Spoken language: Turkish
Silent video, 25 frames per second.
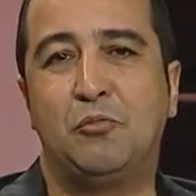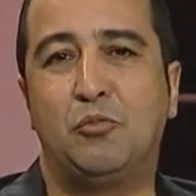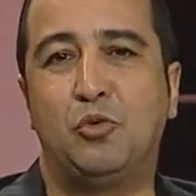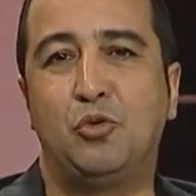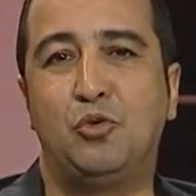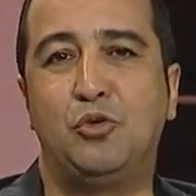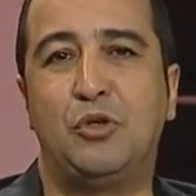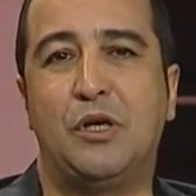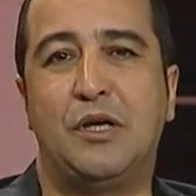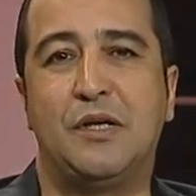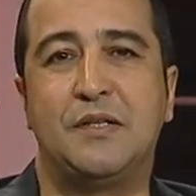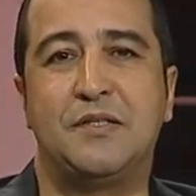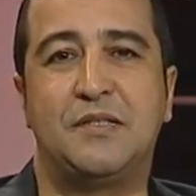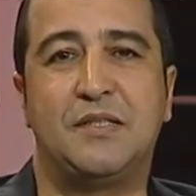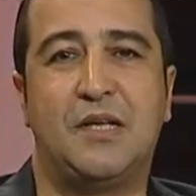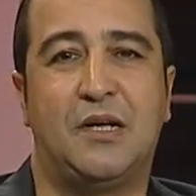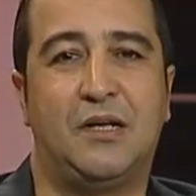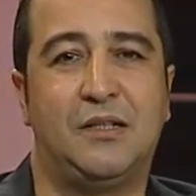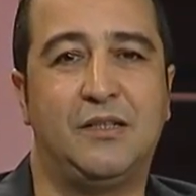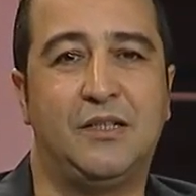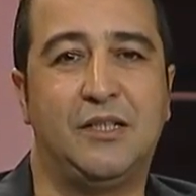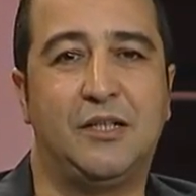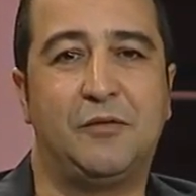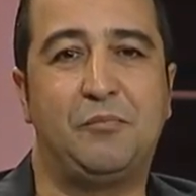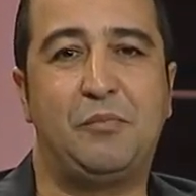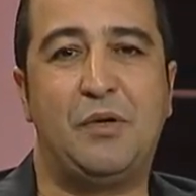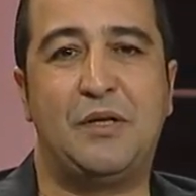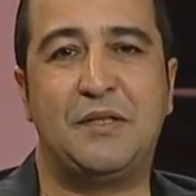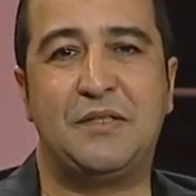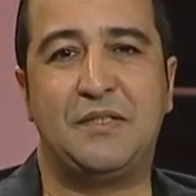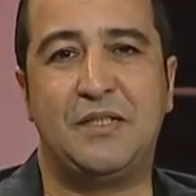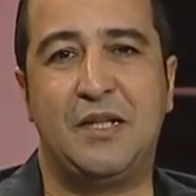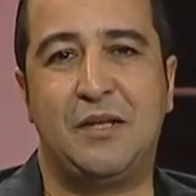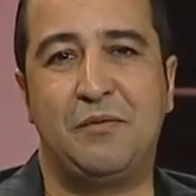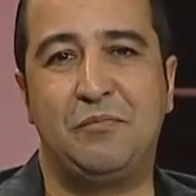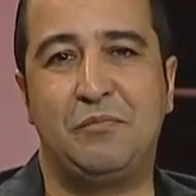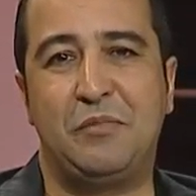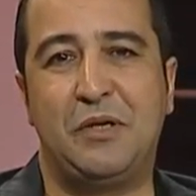Bunlar sağlık,
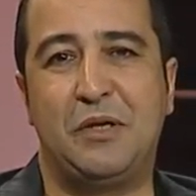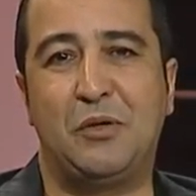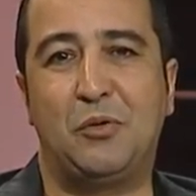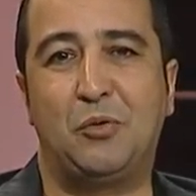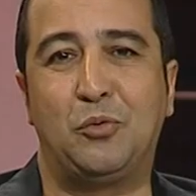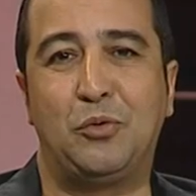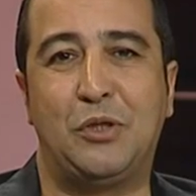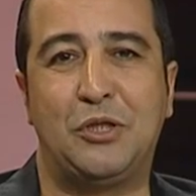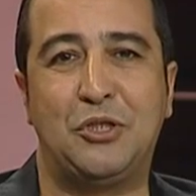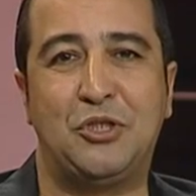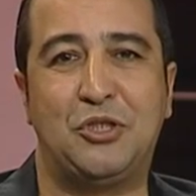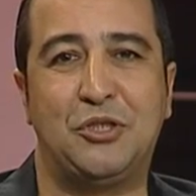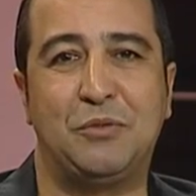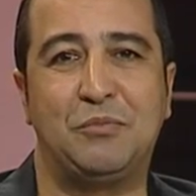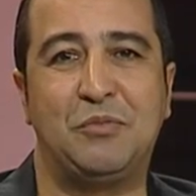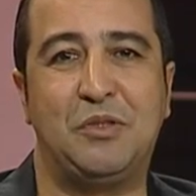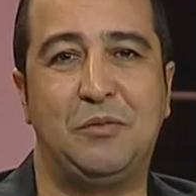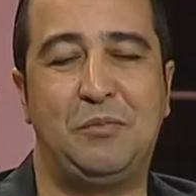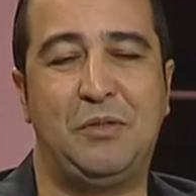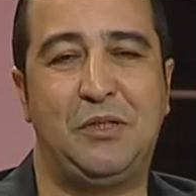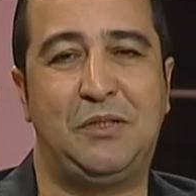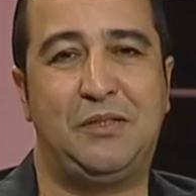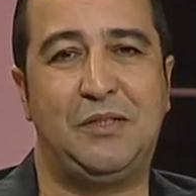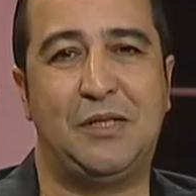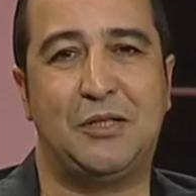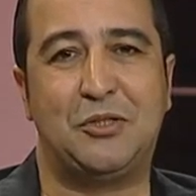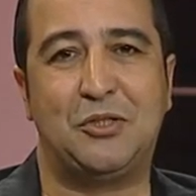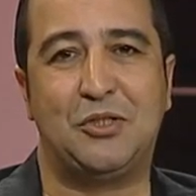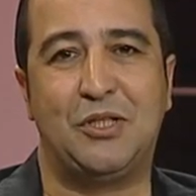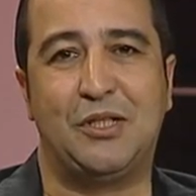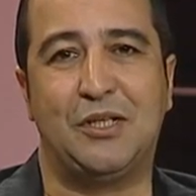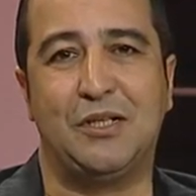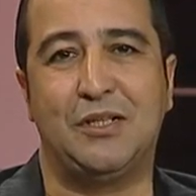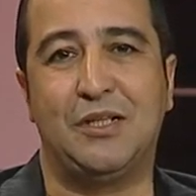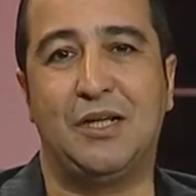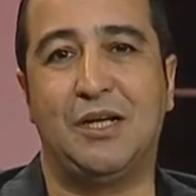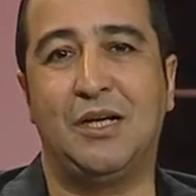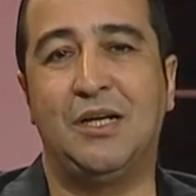beslenme, ulaşım gibi
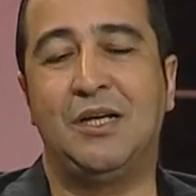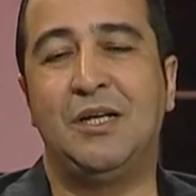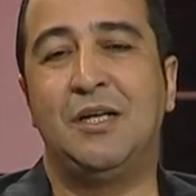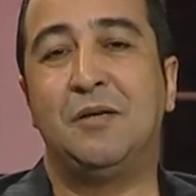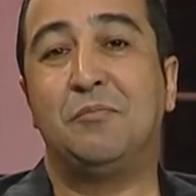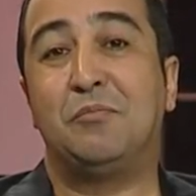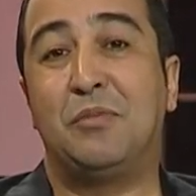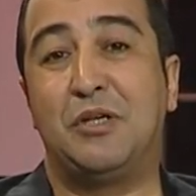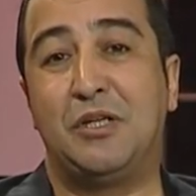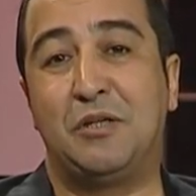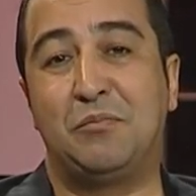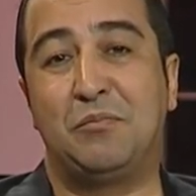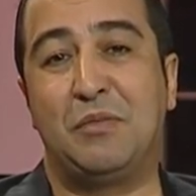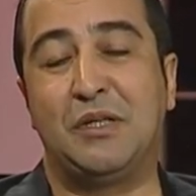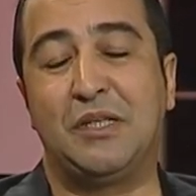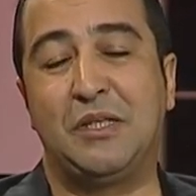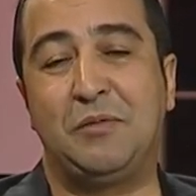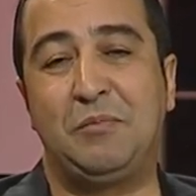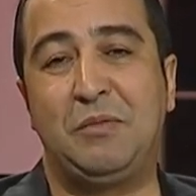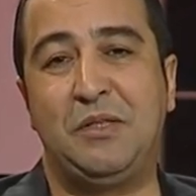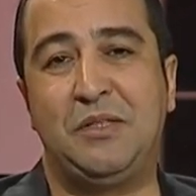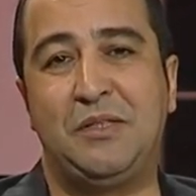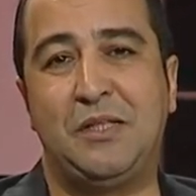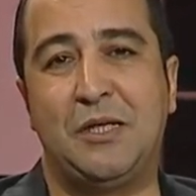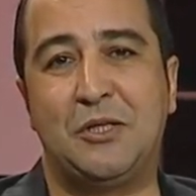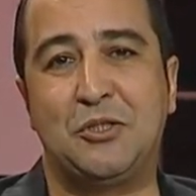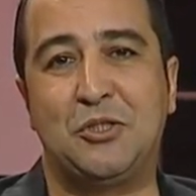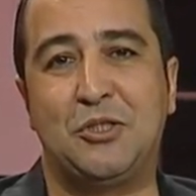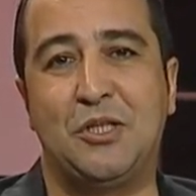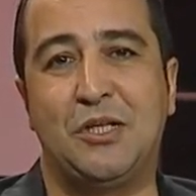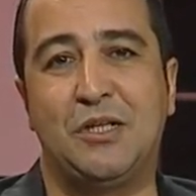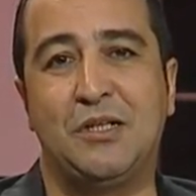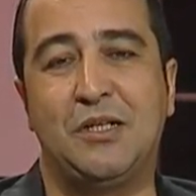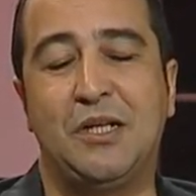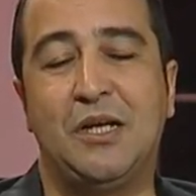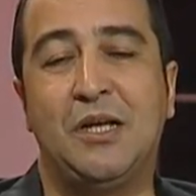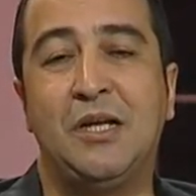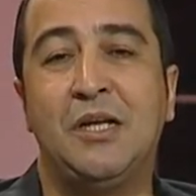ihtiyaçlarına, barınma gibi
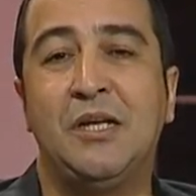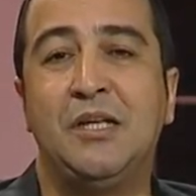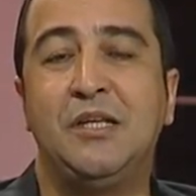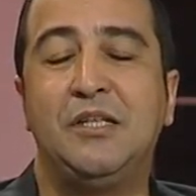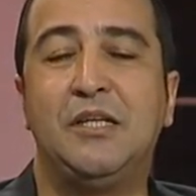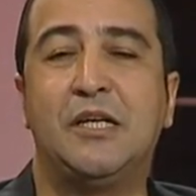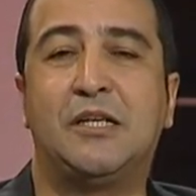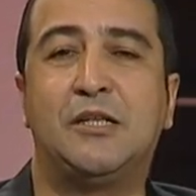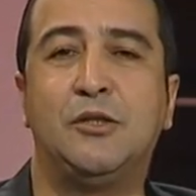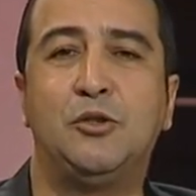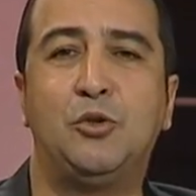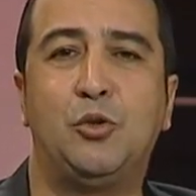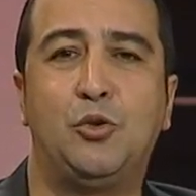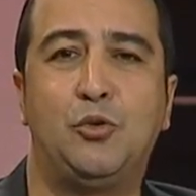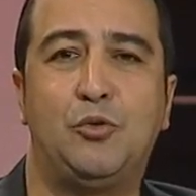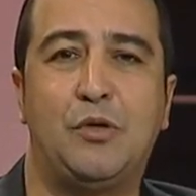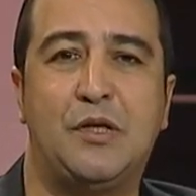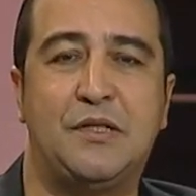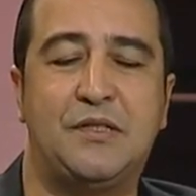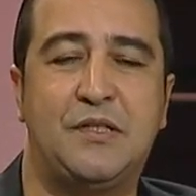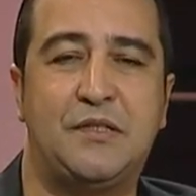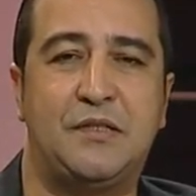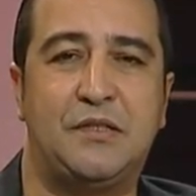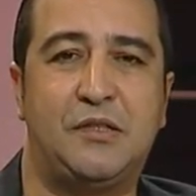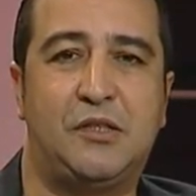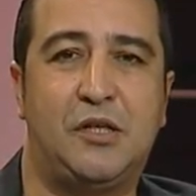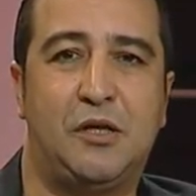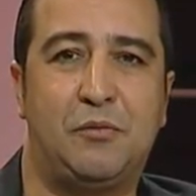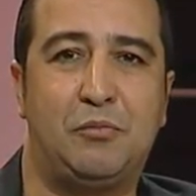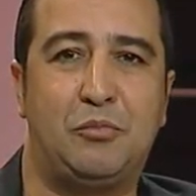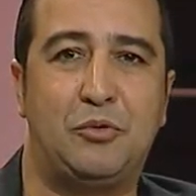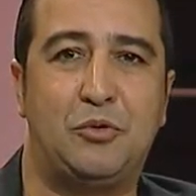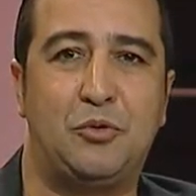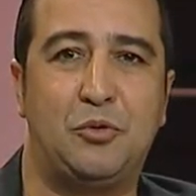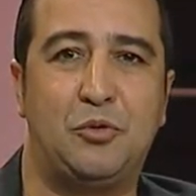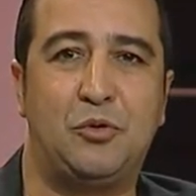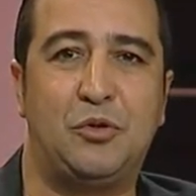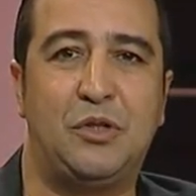ihtiyaçlarına yakında üniversitesi
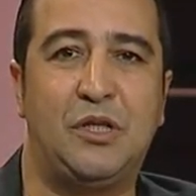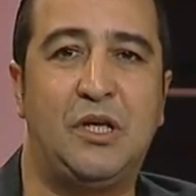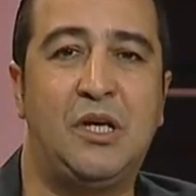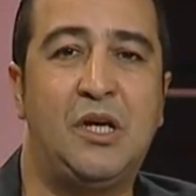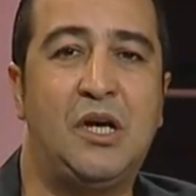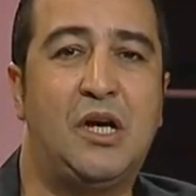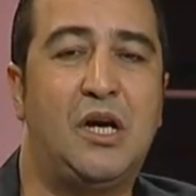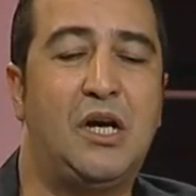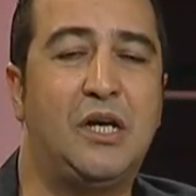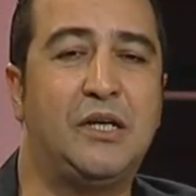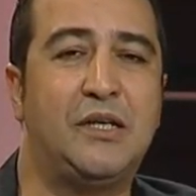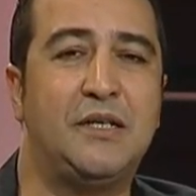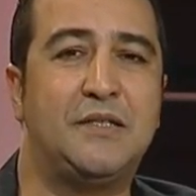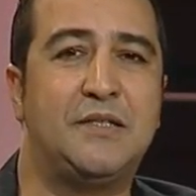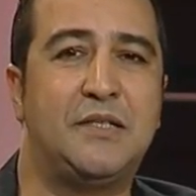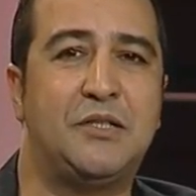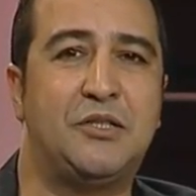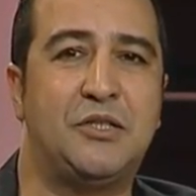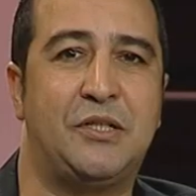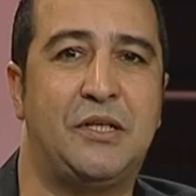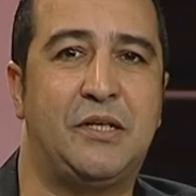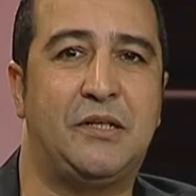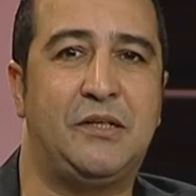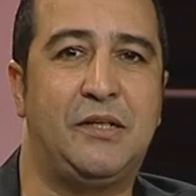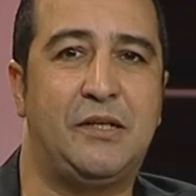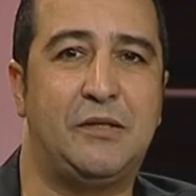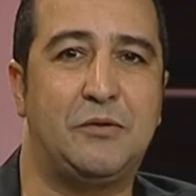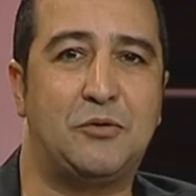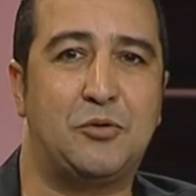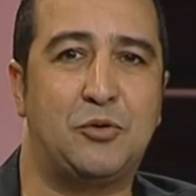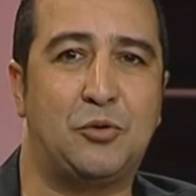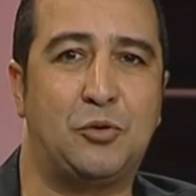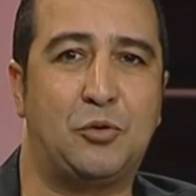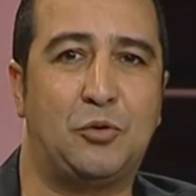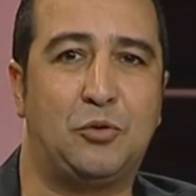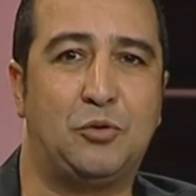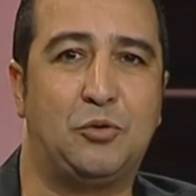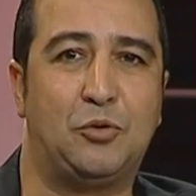kampüsünde hangi seçeneklerin
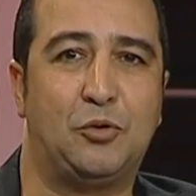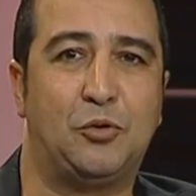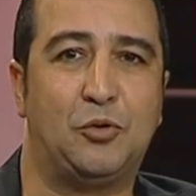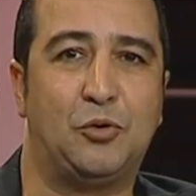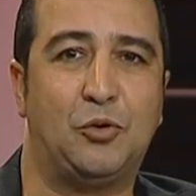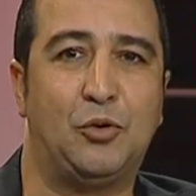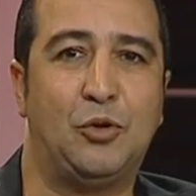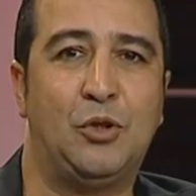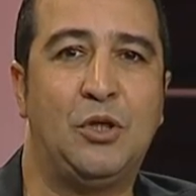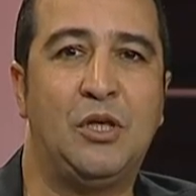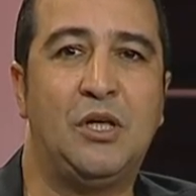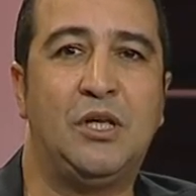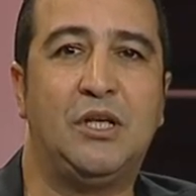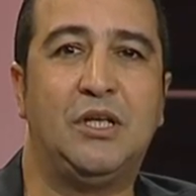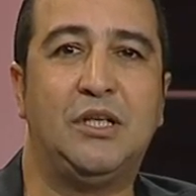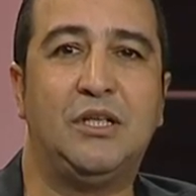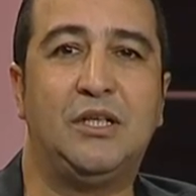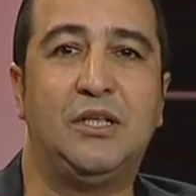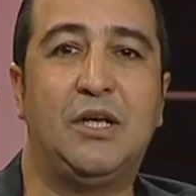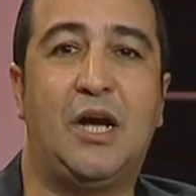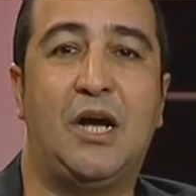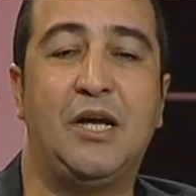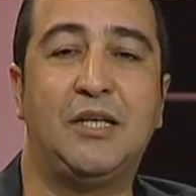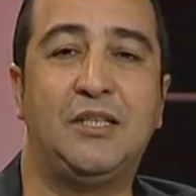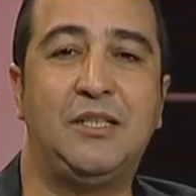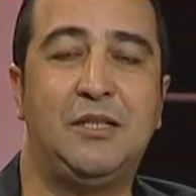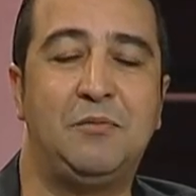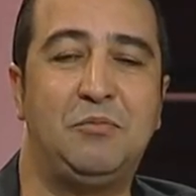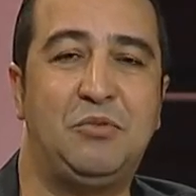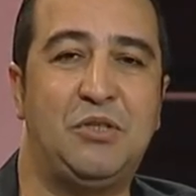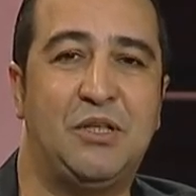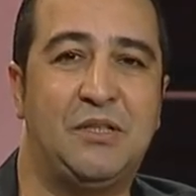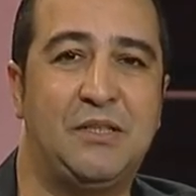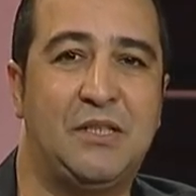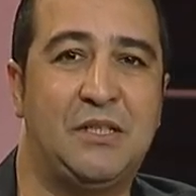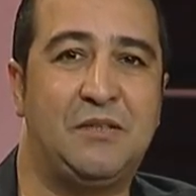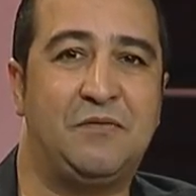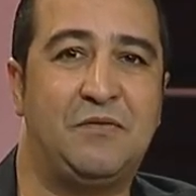sunulduğunu, e, hangi
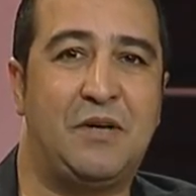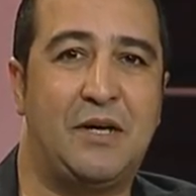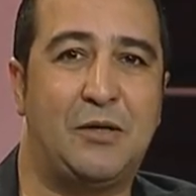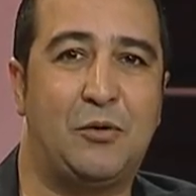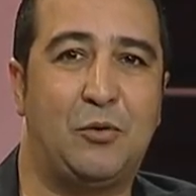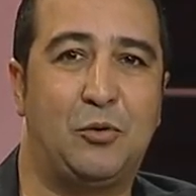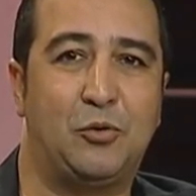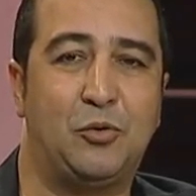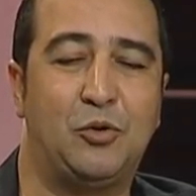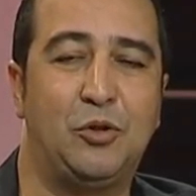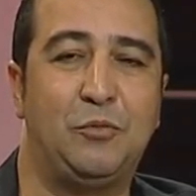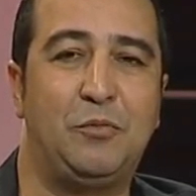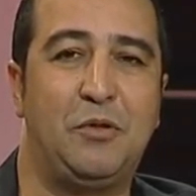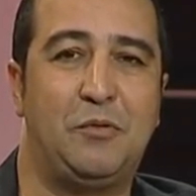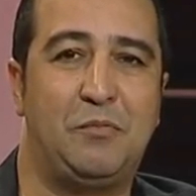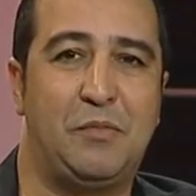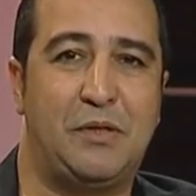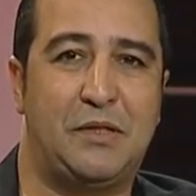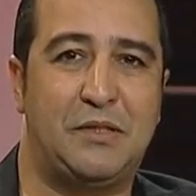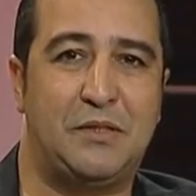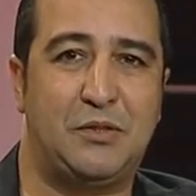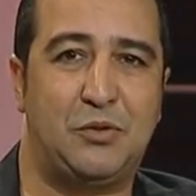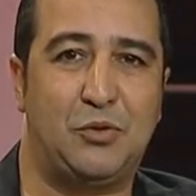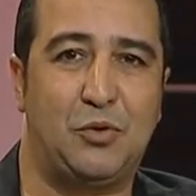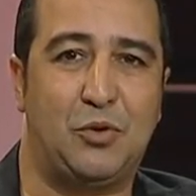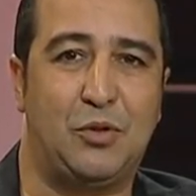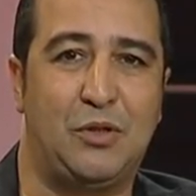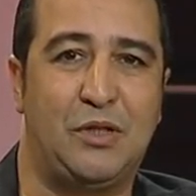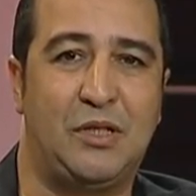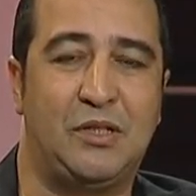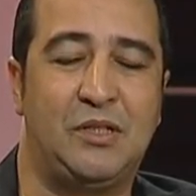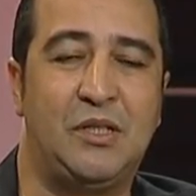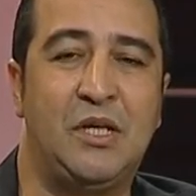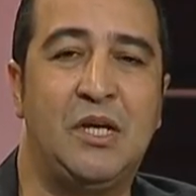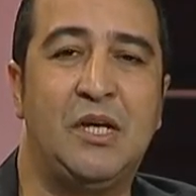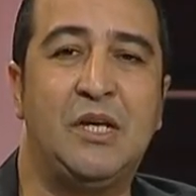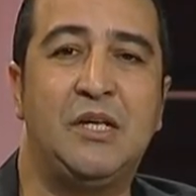imkanların var olduğunu bilmek istiyorlar.